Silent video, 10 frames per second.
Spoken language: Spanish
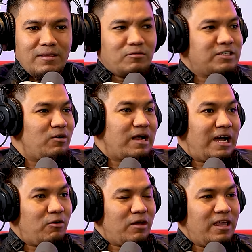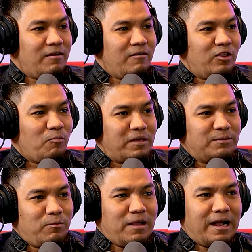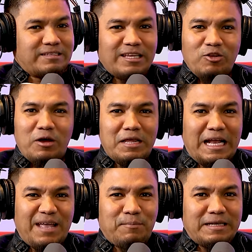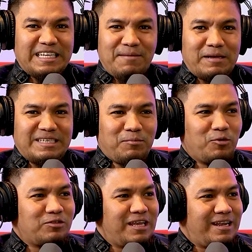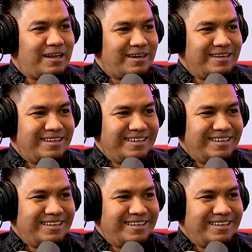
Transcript: Y un chico de carro ahí, cuando pasa por mi casa, dijo Arián que parece que pasa por un dealer.